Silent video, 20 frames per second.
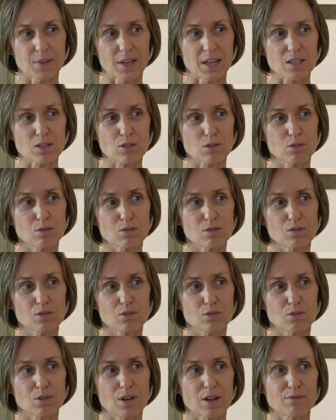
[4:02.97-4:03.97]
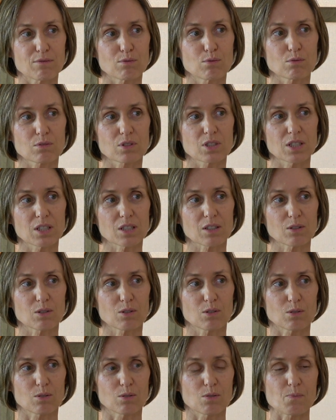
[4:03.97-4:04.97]
est-ce que cela veut donc dire
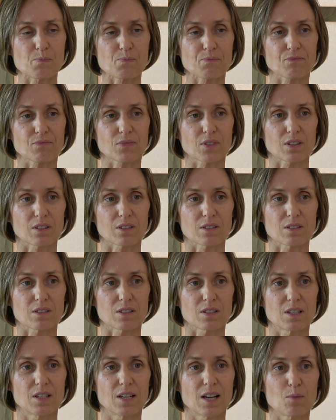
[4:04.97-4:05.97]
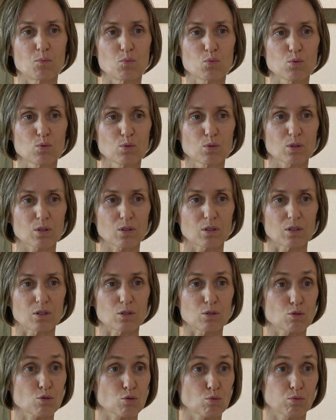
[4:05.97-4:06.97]
que mm, l'amour
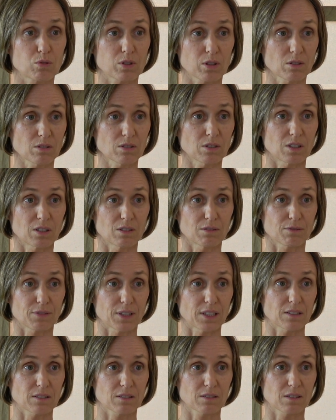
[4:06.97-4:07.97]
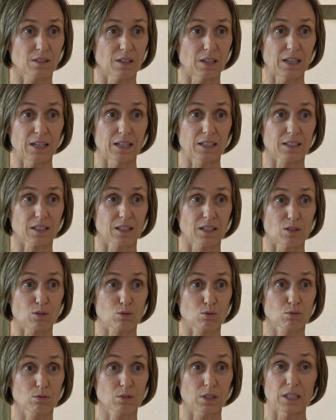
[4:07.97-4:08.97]
sous-tend en fait la
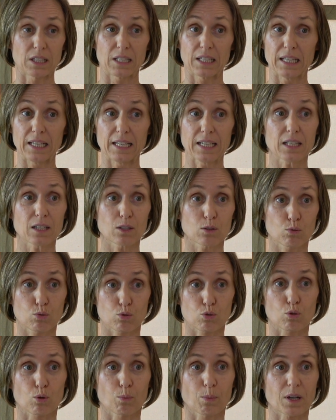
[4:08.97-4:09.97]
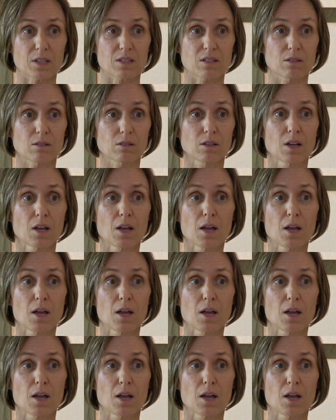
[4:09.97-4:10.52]
création et il est toujours présent,